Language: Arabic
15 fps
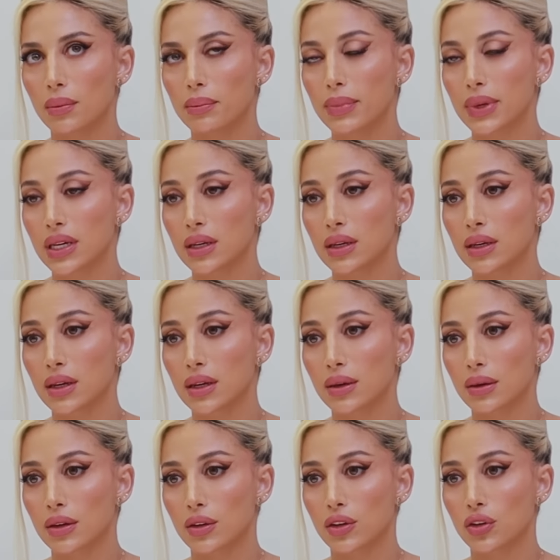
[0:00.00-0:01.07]
من
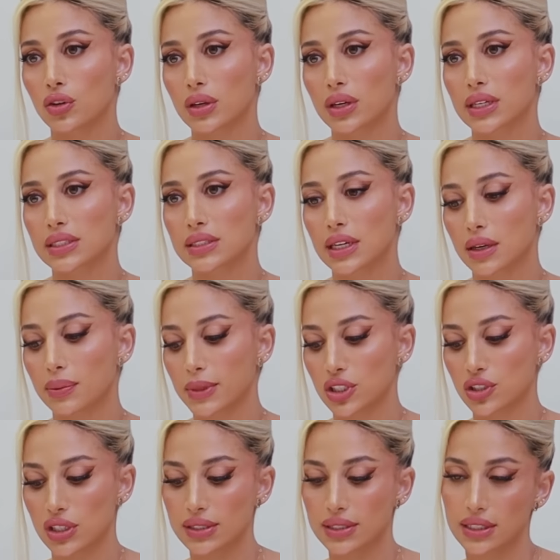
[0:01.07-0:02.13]
قصدك
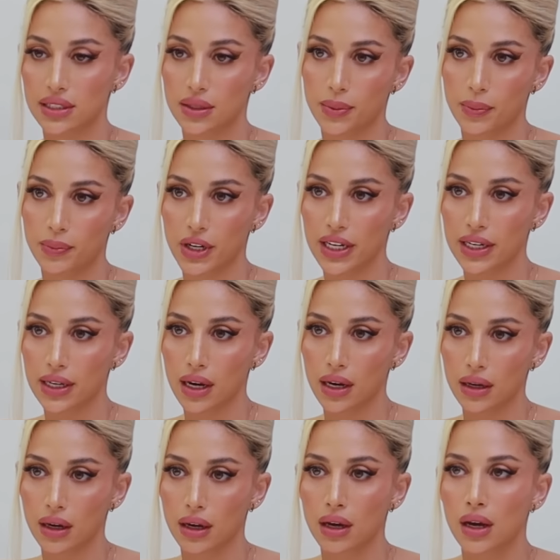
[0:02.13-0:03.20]
من جلستي بامريكا
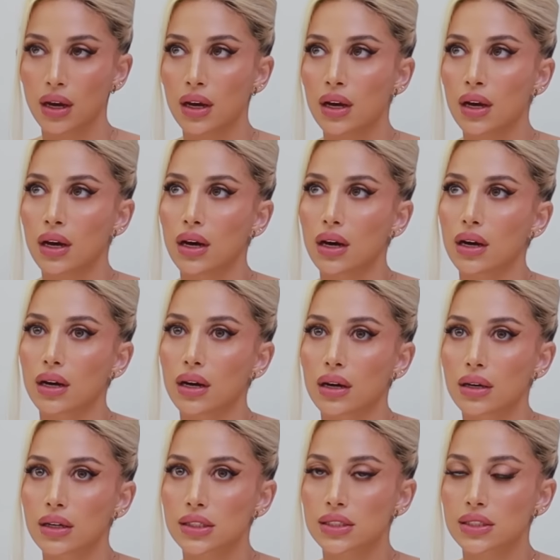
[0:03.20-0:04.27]
بامريكا
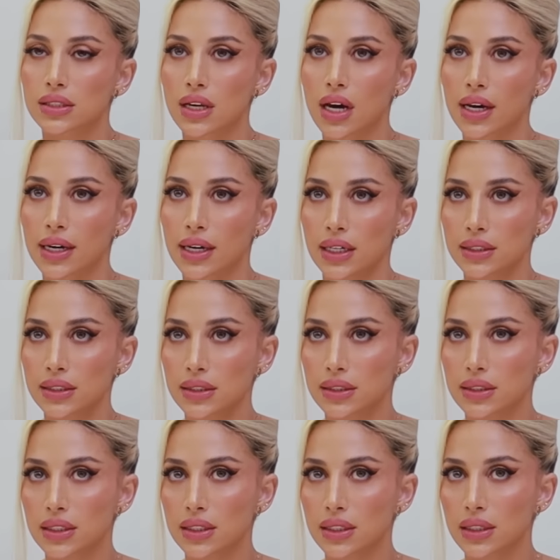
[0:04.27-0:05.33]
آه، صار
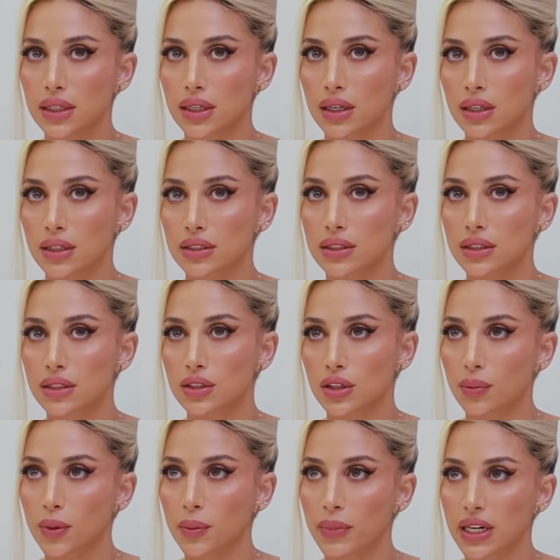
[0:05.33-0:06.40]
عندي آه، صرت
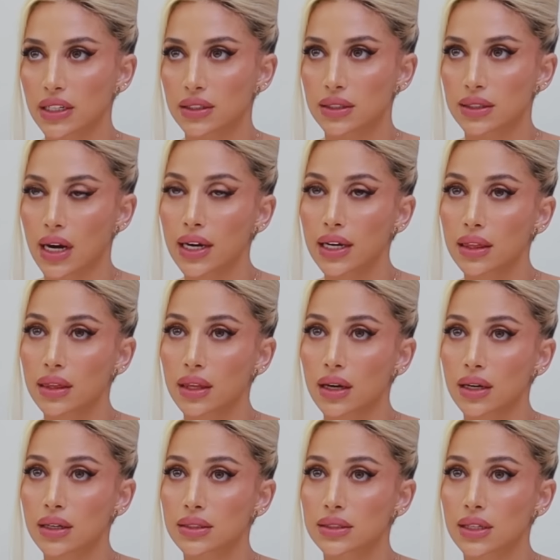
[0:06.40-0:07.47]
اوبن مايندد
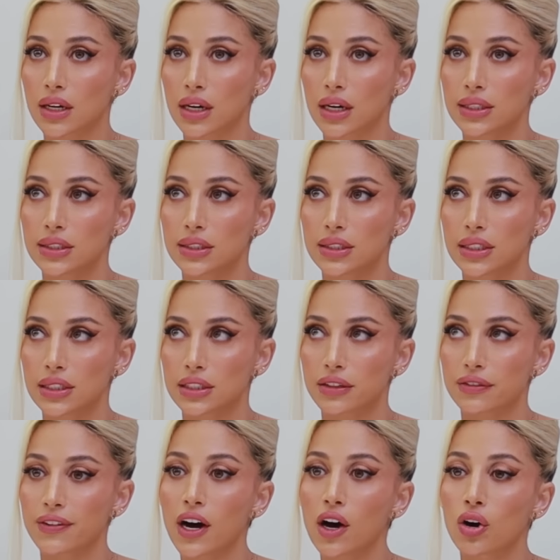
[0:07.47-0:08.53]
اكثر صار عندي
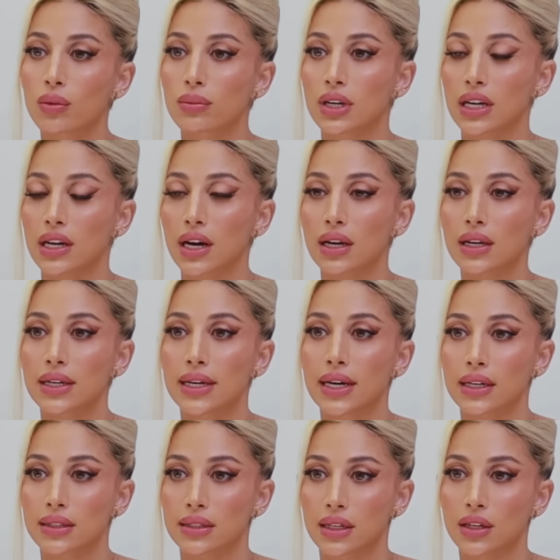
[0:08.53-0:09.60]
تفهم
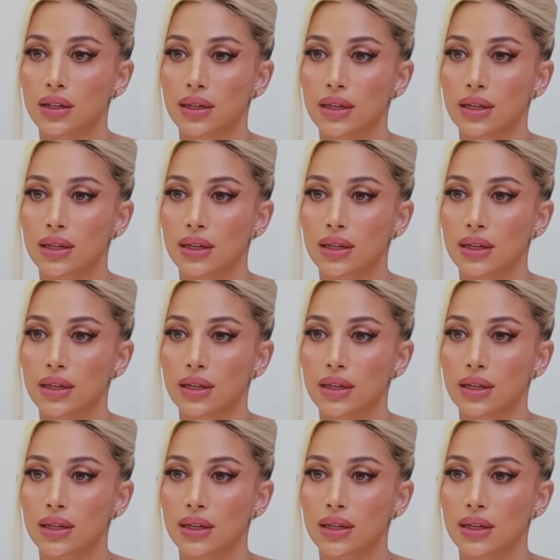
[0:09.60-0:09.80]
للعقليات